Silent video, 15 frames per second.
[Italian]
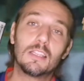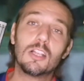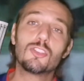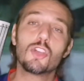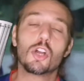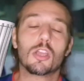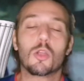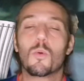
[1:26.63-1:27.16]
del
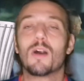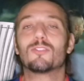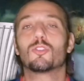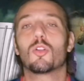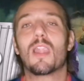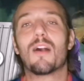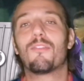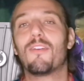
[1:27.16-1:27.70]
gioco e
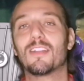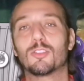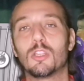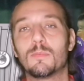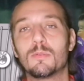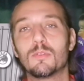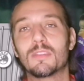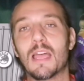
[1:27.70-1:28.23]
quando l'ha fatto
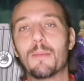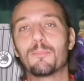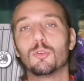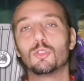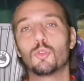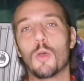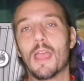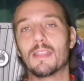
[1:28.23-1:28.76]
nel primo tempo
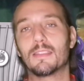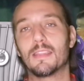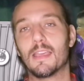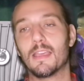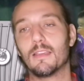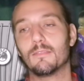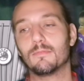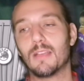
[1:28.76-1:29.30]
il
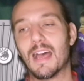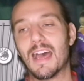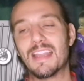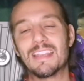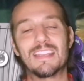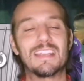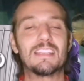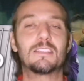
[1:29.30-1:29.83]
Twente
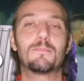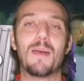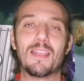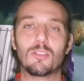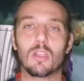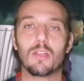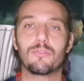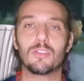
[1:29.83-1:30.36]

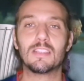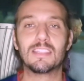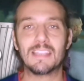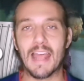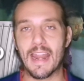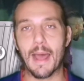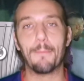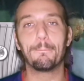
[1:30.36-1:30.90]
rispetto alla
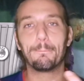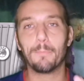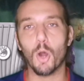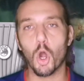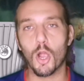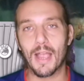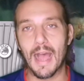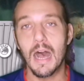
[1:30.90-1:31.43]
Fiorentina era
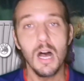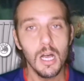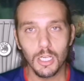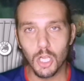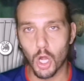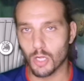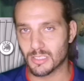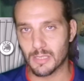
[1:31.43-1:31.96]
poca
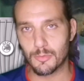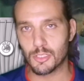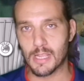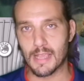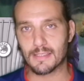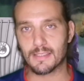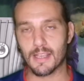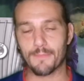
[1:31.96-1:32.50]
cosa,
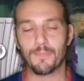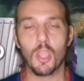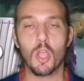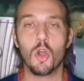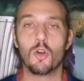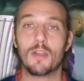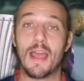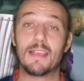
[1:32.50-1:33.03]
bisogna essere
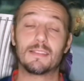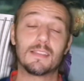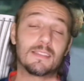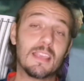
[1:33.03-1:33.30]
onesti.